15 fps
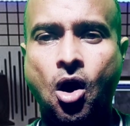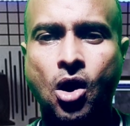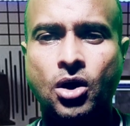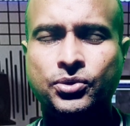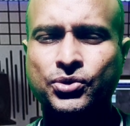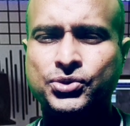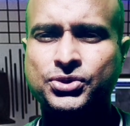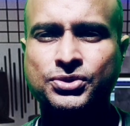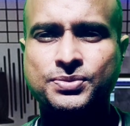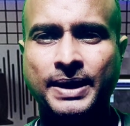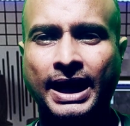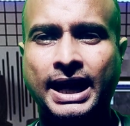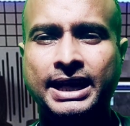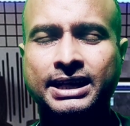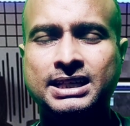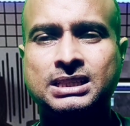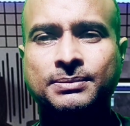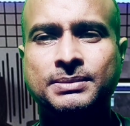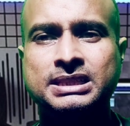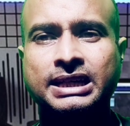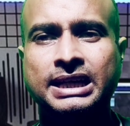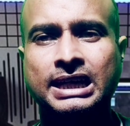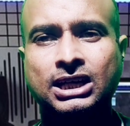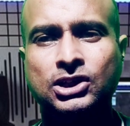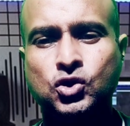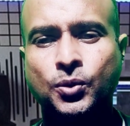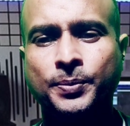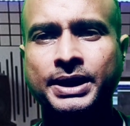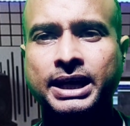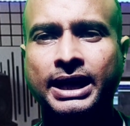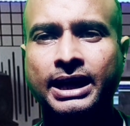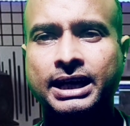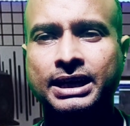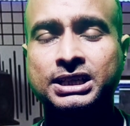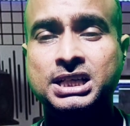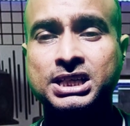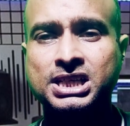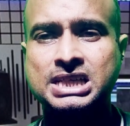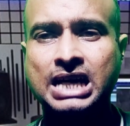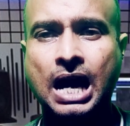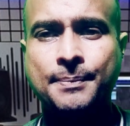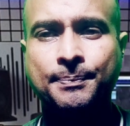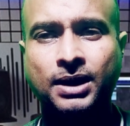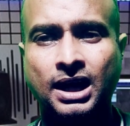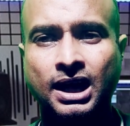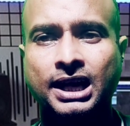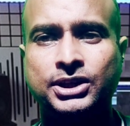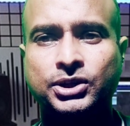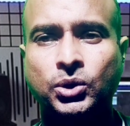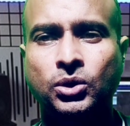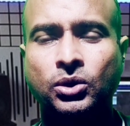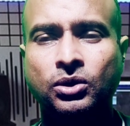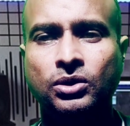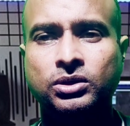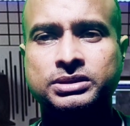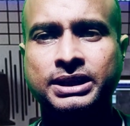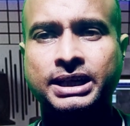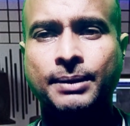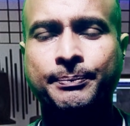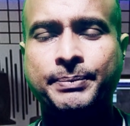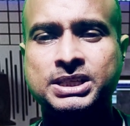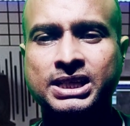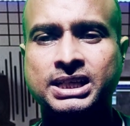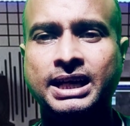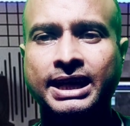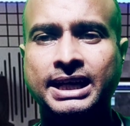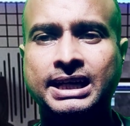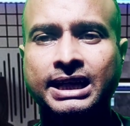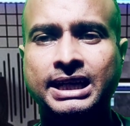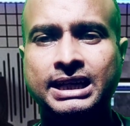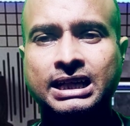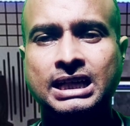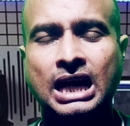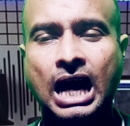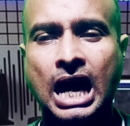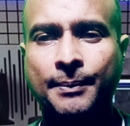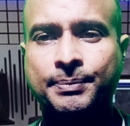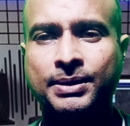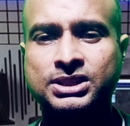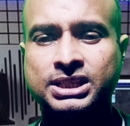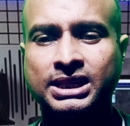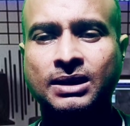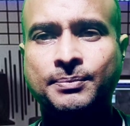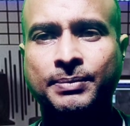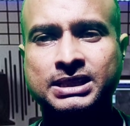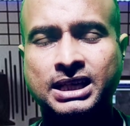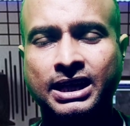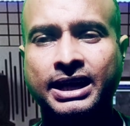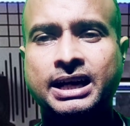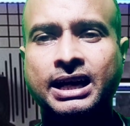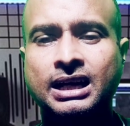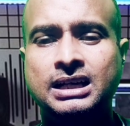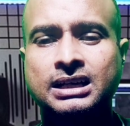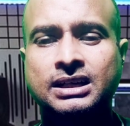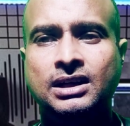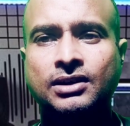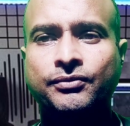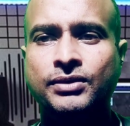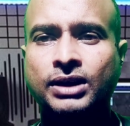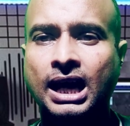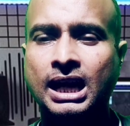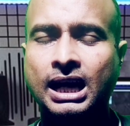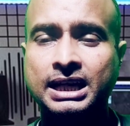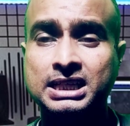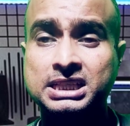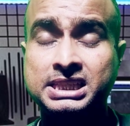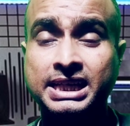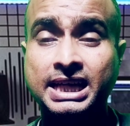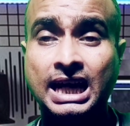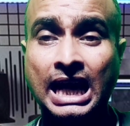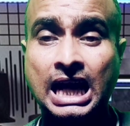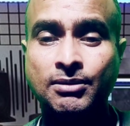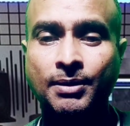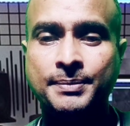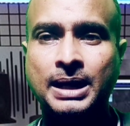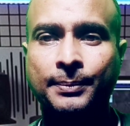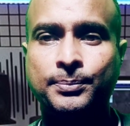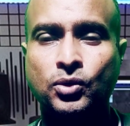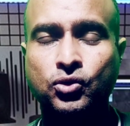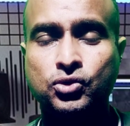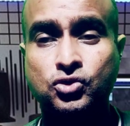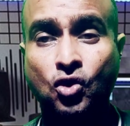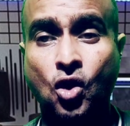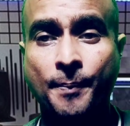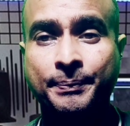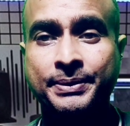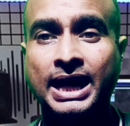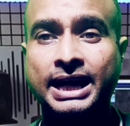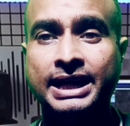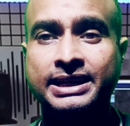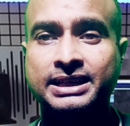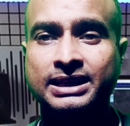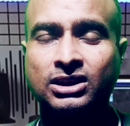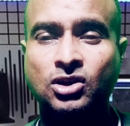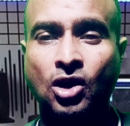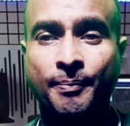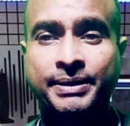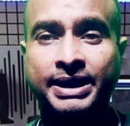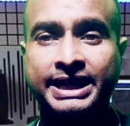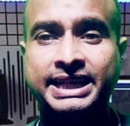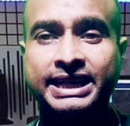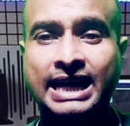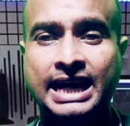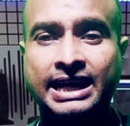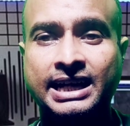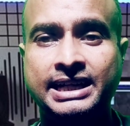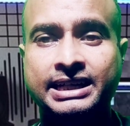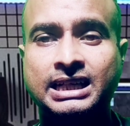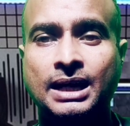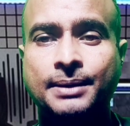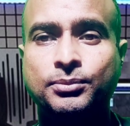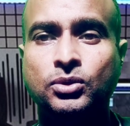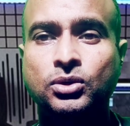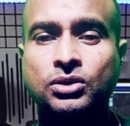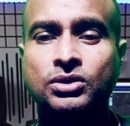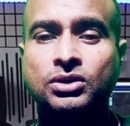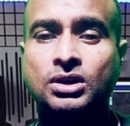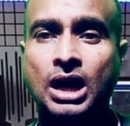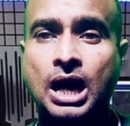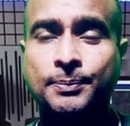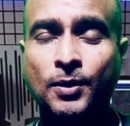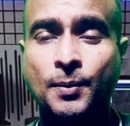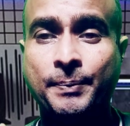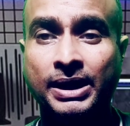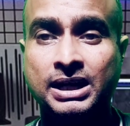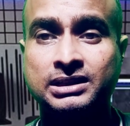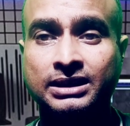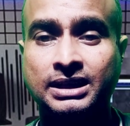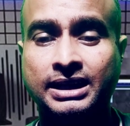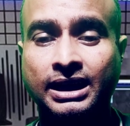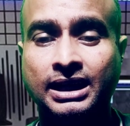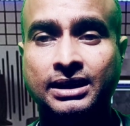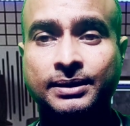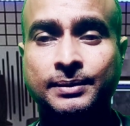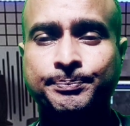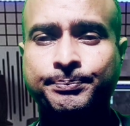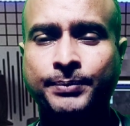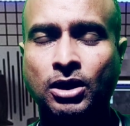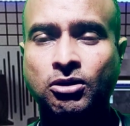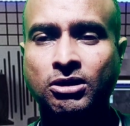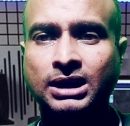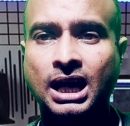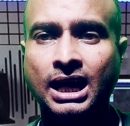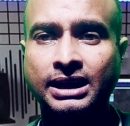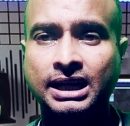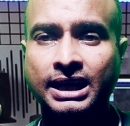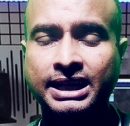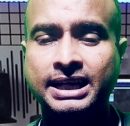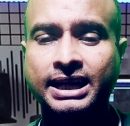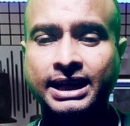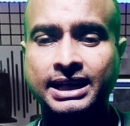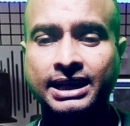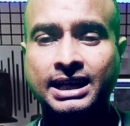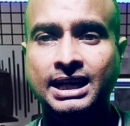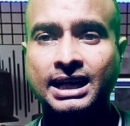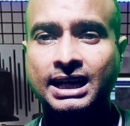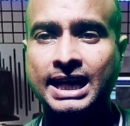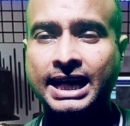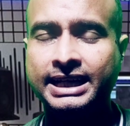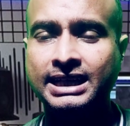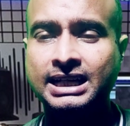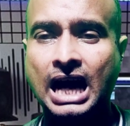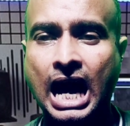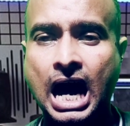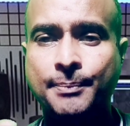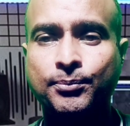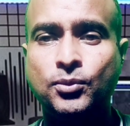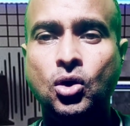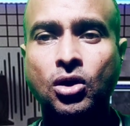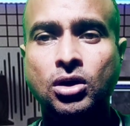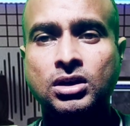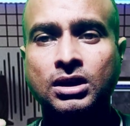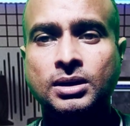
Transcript: और कुछ उसमें है नहीं समझने के लिए जो भी है ये चीज आप कर लेते हो ठीक है बचे रहने के लिए आपका चैनल बचा रहेगा फिलहाल इसके अलावा भी आपको कुछ कॉपीराइट कम्युनिटी गाइडलाइन का आपको आपको पालन करना है प्रावधान नहीं है लेकिन आपको